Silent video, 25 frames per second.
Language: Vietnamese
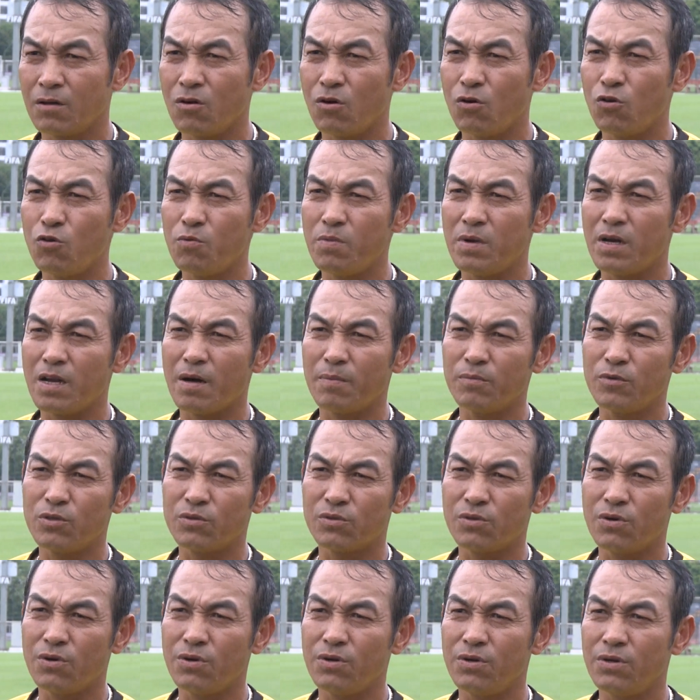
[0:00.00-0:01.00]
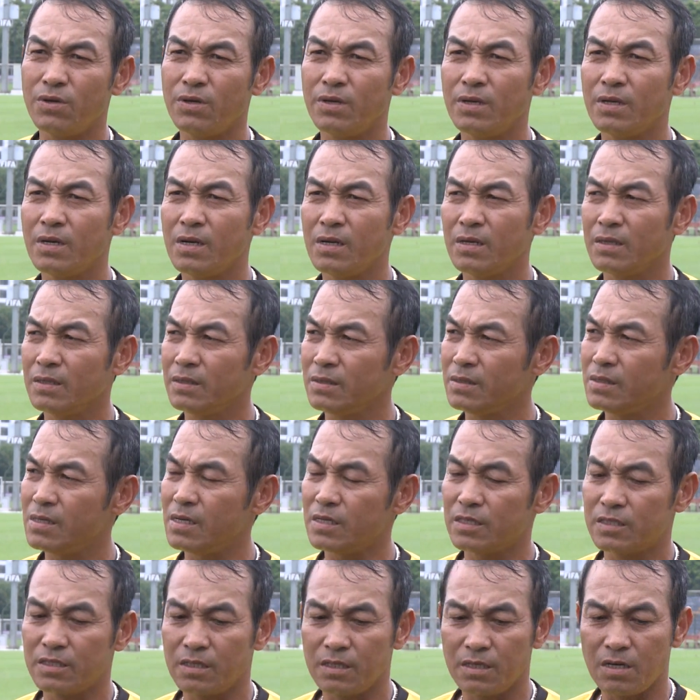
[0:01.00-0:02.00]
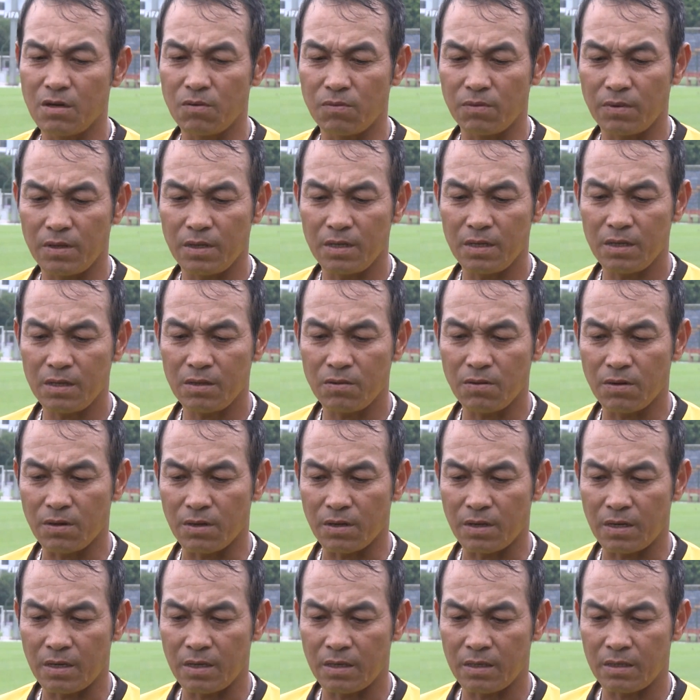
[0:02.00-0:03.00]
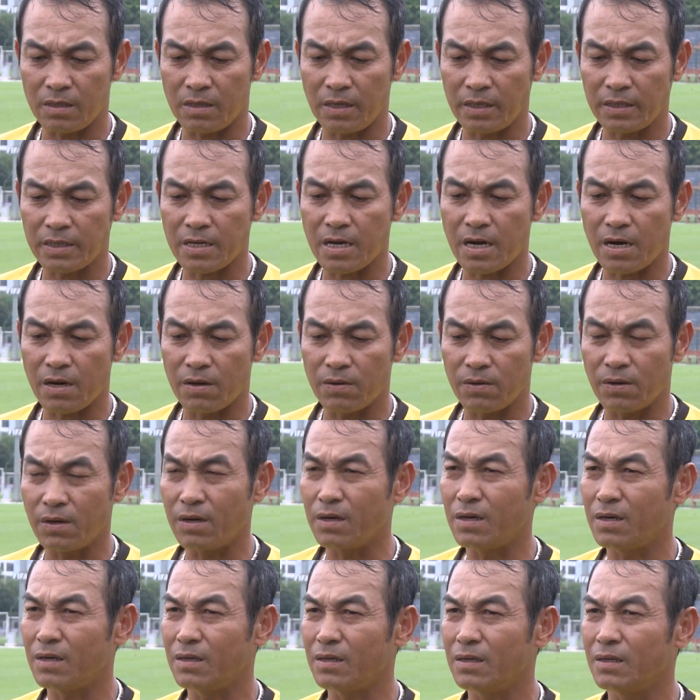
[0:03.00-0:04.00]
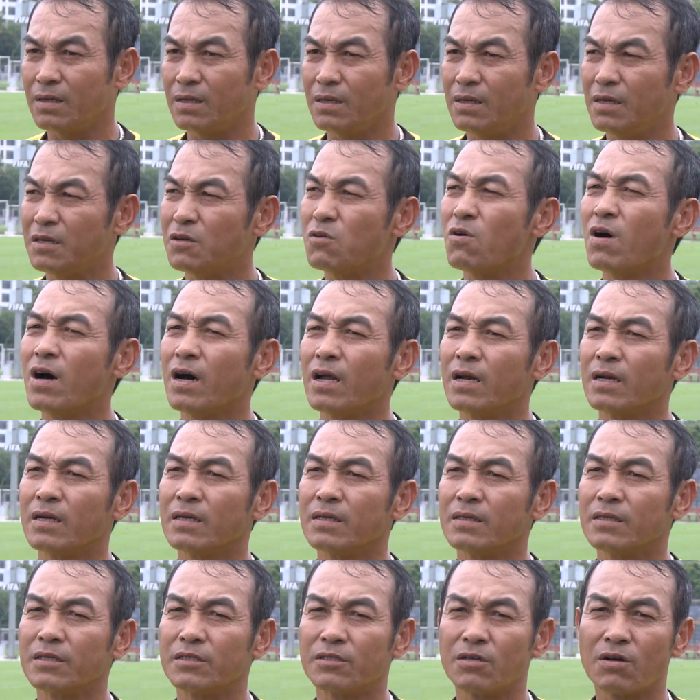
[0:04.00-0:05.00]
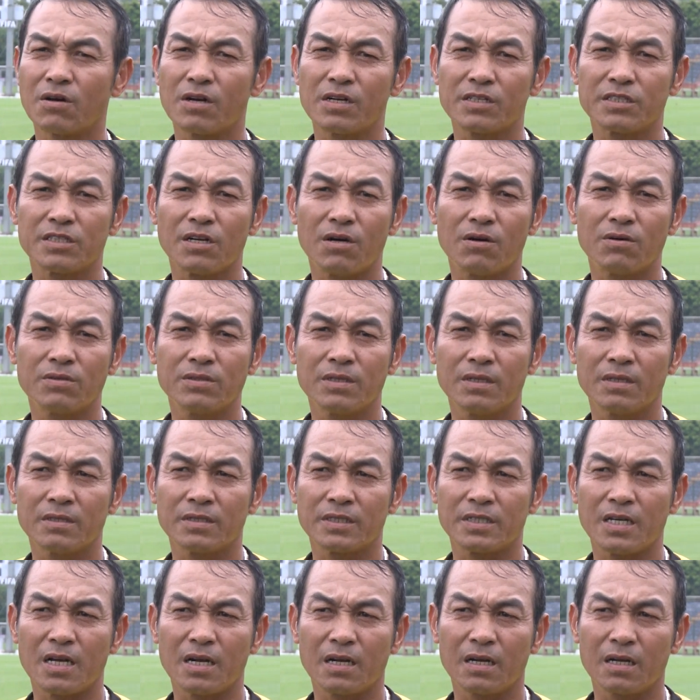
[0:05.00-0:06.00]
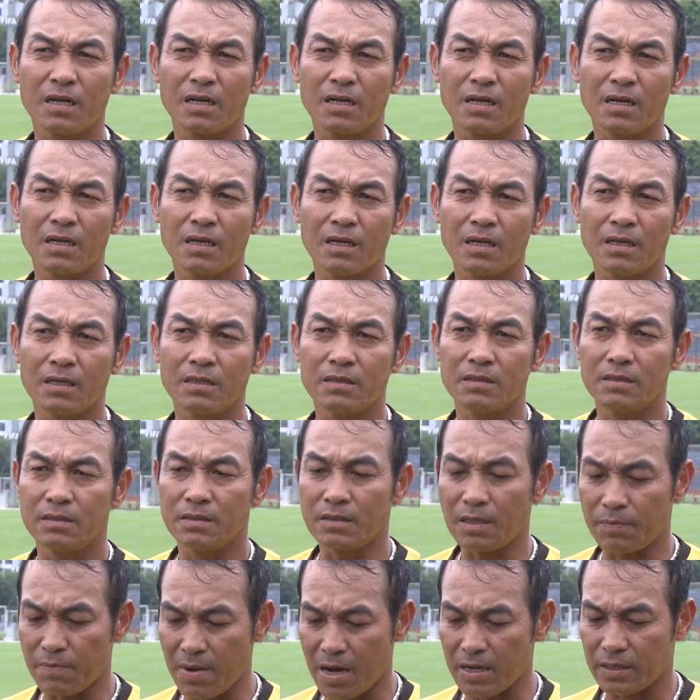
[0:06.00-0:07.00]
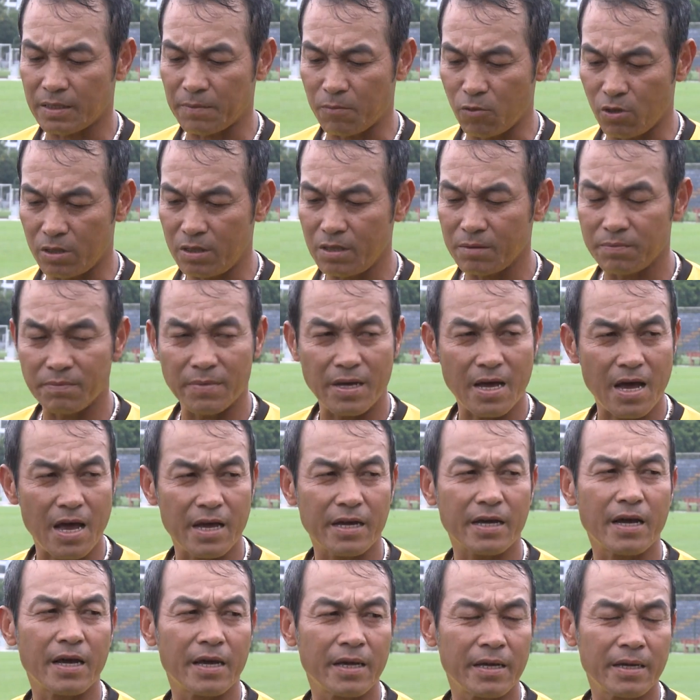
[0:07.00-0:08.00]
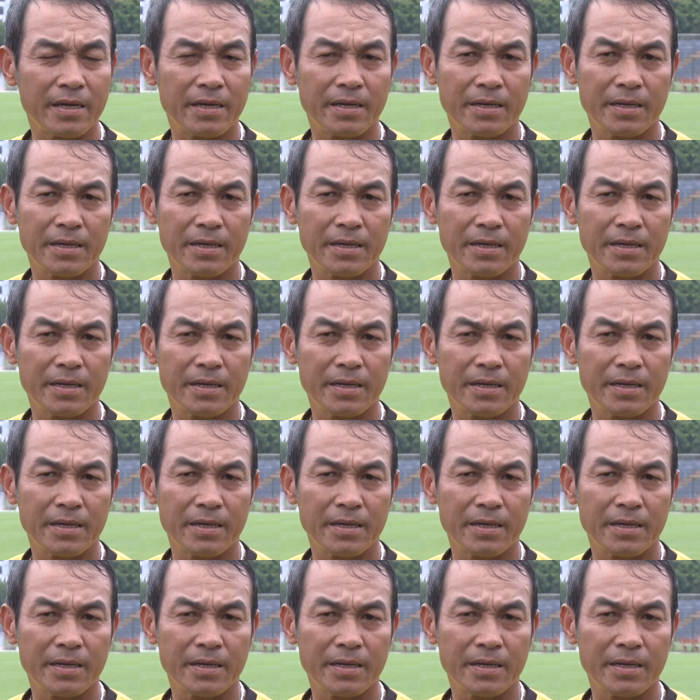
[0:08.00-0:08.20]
Đội U mười lăm chúng tôi được sự đồng ý của lãnh đạo liên đoàn cho các cháu sang Nhật Bản tập huấn được mười hai ngày.